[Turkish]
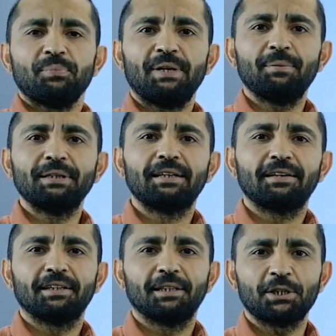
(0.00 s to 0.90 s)
Merhabalar
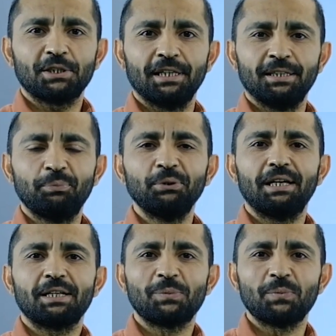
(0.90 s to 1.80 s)
arkadaşlar. Bu
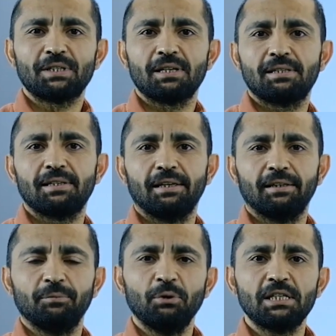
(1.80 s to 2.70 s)
dersimizde size
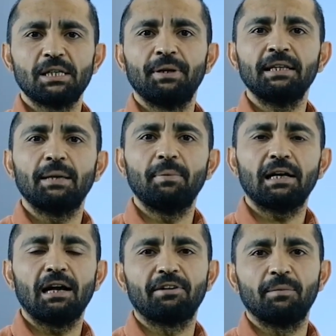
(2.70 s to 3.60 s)
muhasebenin
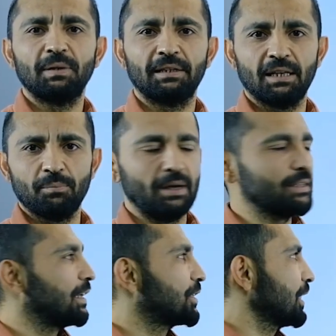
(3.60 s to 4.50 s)
temel kavramlarından
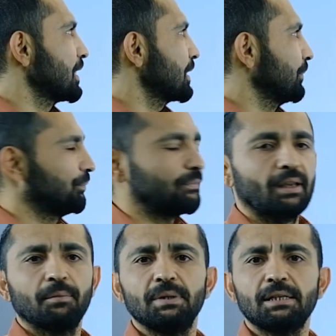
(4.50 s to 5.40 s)
bahsedeceğiz.
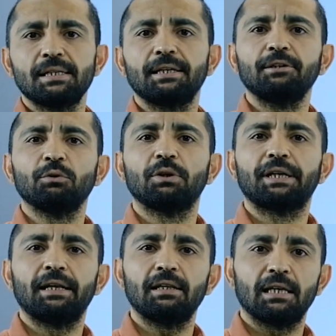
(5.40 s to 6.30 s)
Bir seri nolu
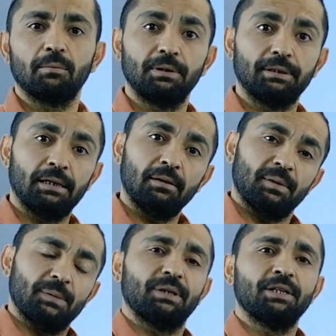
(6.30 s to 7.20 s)
genel tebliğde
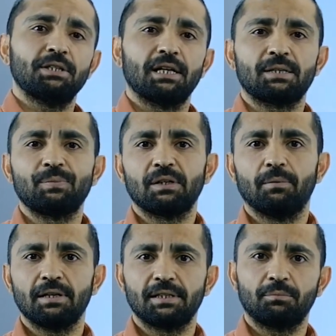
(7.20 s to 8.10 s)
ki birinci dersimizde
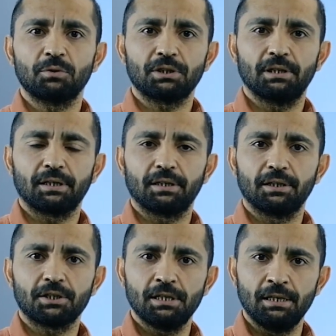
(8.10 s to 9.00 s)
bahsetmiştik
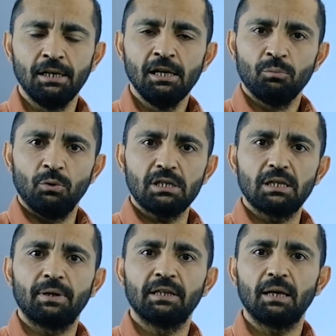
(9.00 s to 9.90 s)
arkadaşlar.
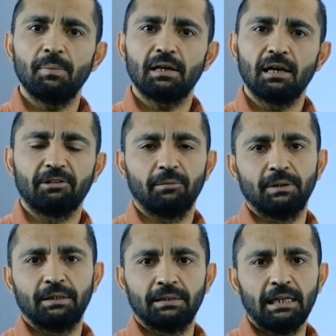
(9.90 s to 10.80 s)
Muhasebenin temel
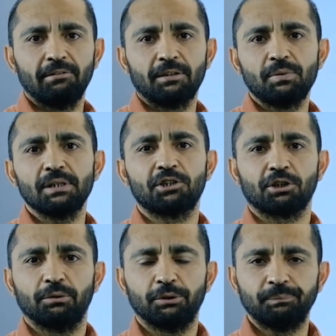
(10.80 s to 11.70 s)
kavramlarını devlet bize
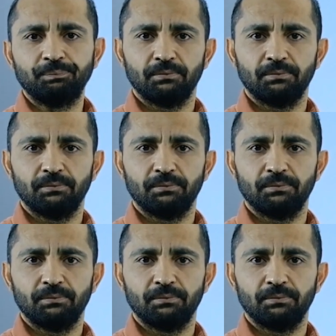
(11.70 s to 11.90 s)
açıklıyor.